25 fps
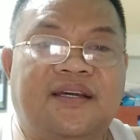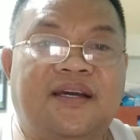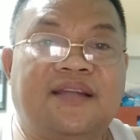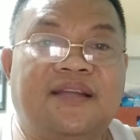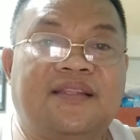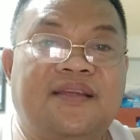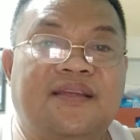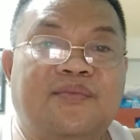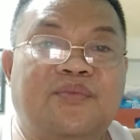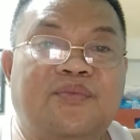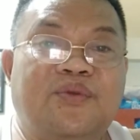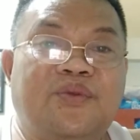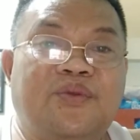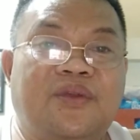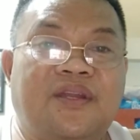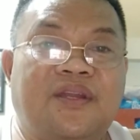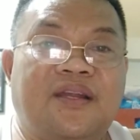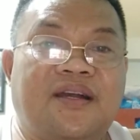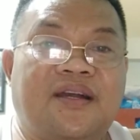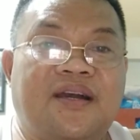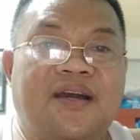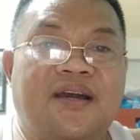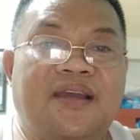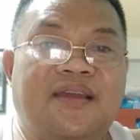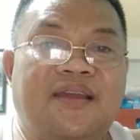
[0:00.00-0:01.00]
Naate mo yung
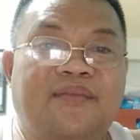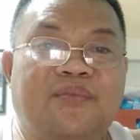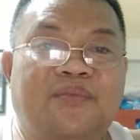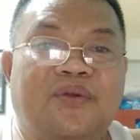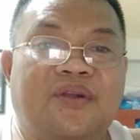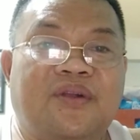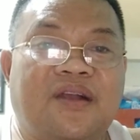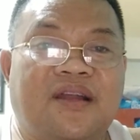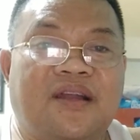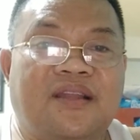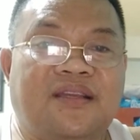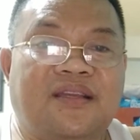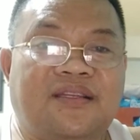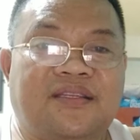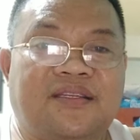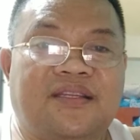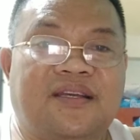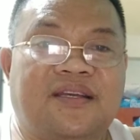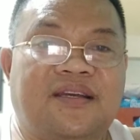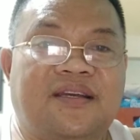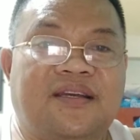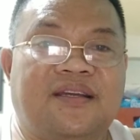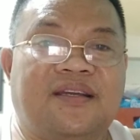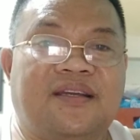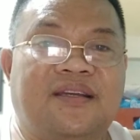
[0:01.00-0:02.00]
kinakain mo galing
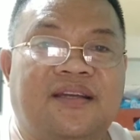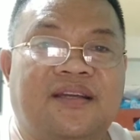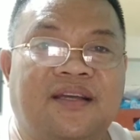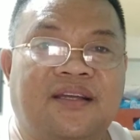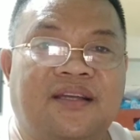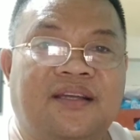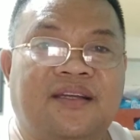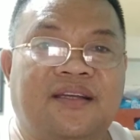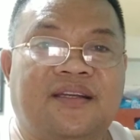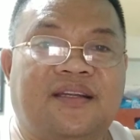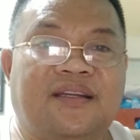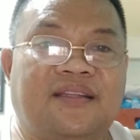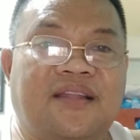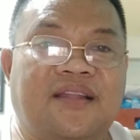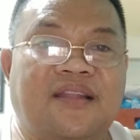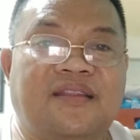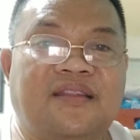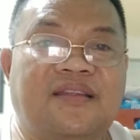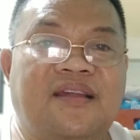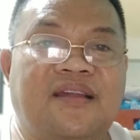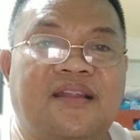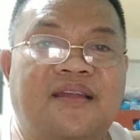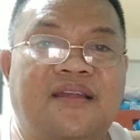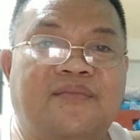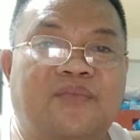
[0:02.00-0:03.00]
sa
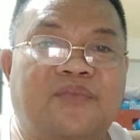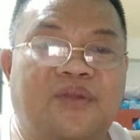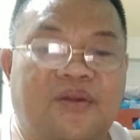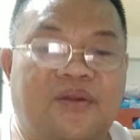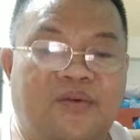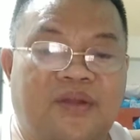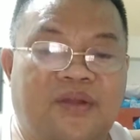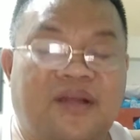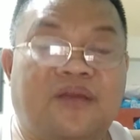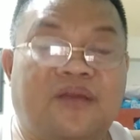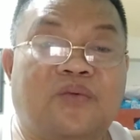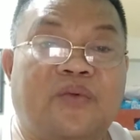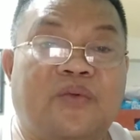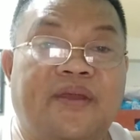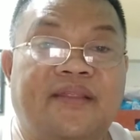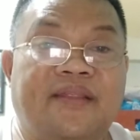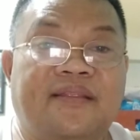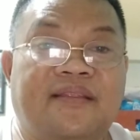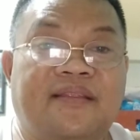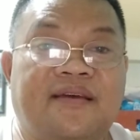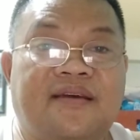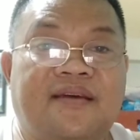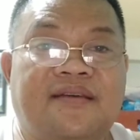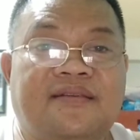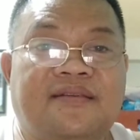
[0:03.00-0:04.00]
kadaldalan mo na walang
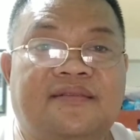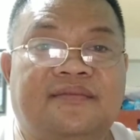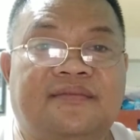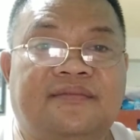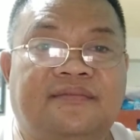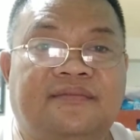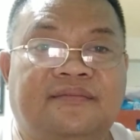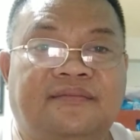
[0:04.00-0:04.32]
kwenta.